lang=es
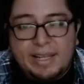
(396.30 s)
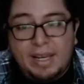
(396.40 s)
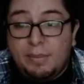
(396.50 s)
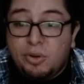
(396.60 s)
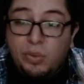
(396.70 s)

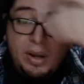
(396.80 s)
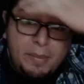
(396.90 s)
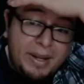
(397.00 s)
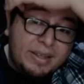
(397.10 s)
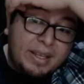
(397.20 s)
tenemos
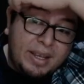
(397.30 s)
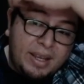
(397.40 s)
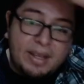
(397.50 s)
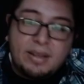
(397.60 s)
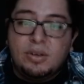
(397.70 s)

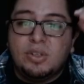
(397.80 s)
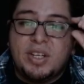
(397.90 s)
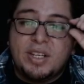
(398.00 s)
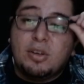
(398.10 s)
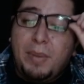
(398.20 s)
nuevamente estos,
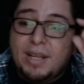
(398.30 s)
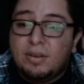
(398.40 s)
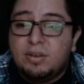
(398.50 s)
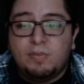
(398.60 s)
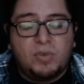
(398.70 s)
estos
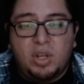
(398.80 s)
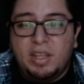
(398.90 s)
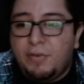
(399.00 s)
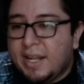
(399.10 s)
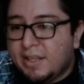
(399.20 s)
vasos con
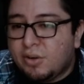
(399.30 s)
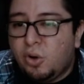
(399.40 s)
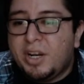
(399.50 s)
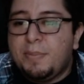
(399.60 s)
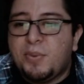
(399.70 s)
diferentes
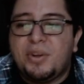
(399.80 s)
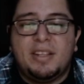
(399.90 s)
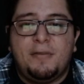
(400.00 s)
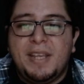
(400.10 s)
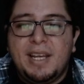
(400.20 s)
colores, pero si
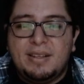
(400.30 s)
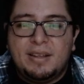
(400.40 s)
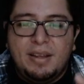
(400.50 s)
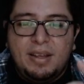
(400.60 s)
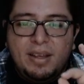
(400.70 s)
te
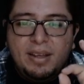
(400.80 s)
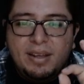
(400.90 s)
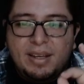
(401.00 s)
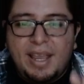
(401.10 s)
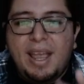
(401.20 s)
fijas,
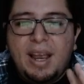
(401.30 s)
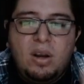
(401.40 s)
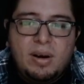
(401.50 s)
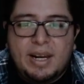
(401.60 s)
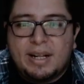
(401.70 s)
¿Qué es
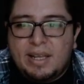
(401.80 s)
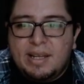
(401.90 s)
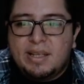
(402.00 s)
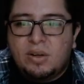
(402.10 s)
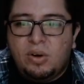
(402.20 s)
lo
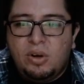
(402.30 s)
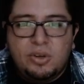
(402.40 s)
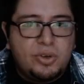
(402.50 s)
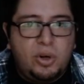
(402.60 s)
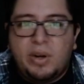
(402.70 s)
característico?
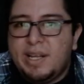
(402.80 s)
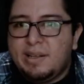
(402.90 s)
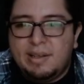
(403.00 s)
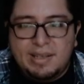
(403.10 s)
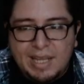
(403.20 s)
Los
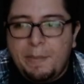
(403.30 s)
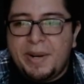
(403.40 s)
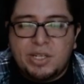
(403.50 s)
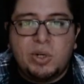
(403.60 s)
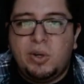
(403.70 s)
colores
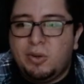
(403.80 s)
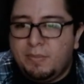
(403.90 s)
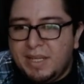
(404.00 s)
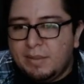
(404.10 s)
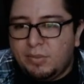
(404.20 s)
siempre son los
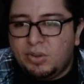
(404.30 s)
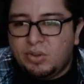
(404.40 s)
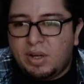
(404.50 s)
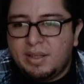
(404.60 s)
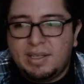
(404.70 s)

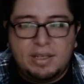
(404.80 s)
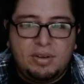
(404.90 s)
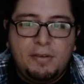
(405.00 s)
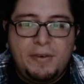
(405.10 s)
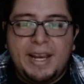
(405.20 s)
mismos, si
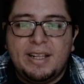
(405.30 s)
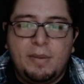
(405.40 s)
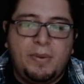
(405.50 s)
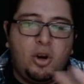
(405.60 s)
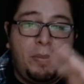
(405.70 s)
son
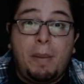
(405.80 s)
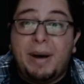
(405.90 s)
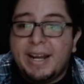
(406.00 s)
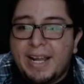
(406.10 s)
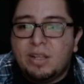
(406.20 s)
diferentes pues los van
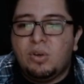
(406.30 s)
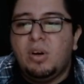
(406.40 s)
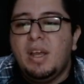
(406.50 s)
variando,